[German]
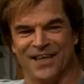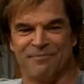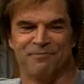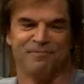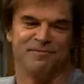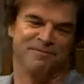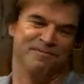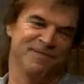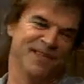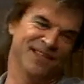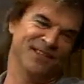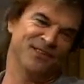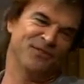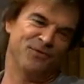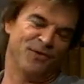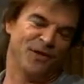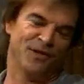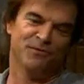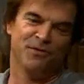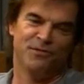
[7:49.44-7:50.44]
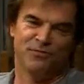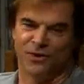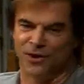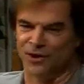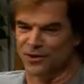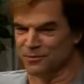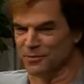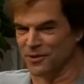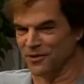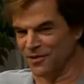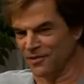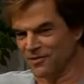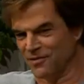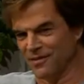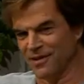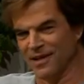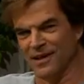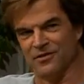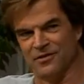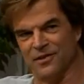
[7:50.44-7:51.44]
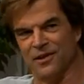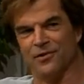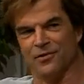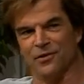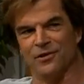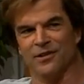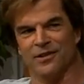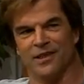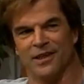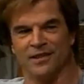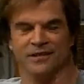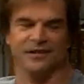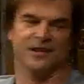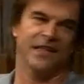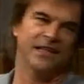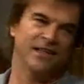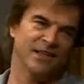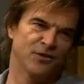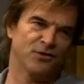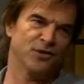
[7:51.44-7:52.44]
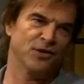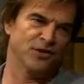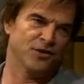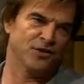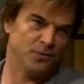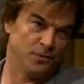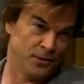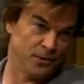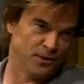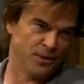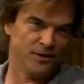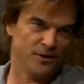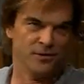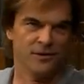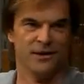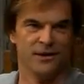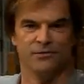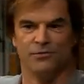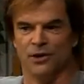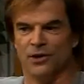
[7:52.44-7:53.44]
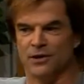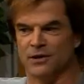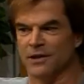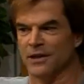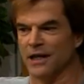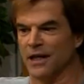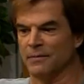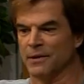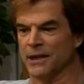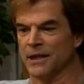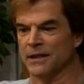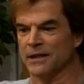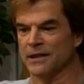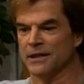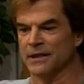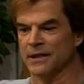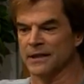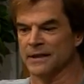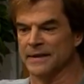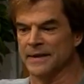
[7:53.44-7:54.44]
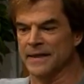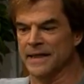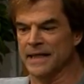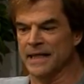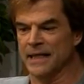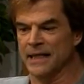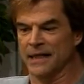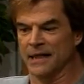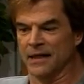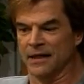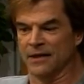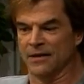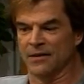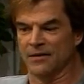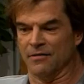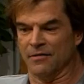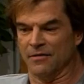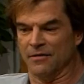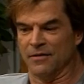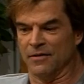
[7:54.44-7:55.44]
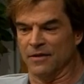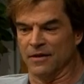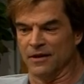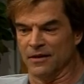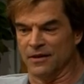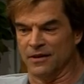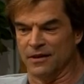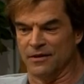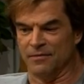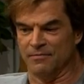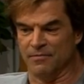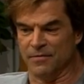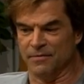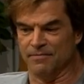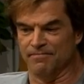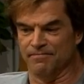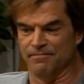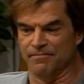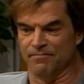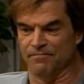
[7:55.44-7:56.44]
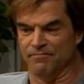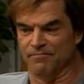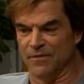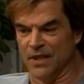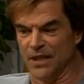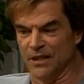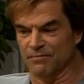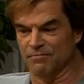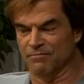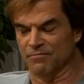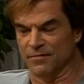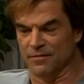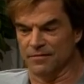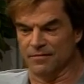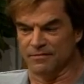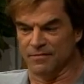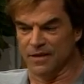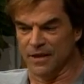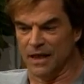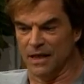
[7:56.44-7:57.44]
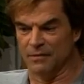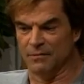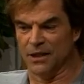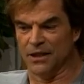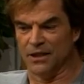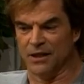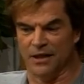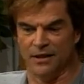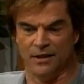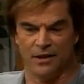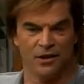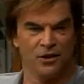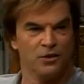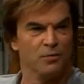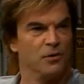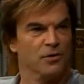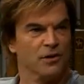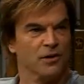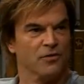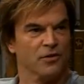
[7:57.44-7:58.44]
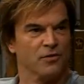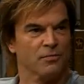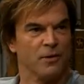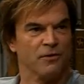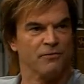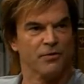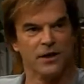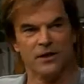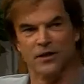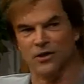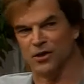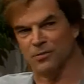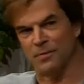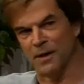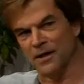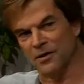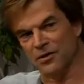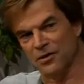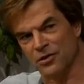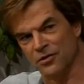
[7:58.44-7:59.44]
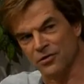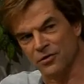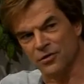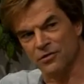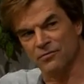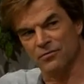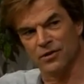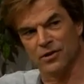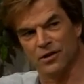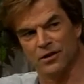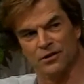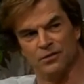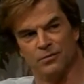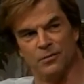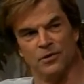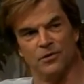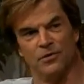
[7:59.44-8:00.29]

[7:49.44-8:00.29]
ich habe mir das Wort für Wort übersetzen lassen. Also ich kenne natürlich die Bedeutung der Worte, aber äh, ich habe da keinen Anspruch, dass das perfekt in Spanisch gesungen wurde. Ich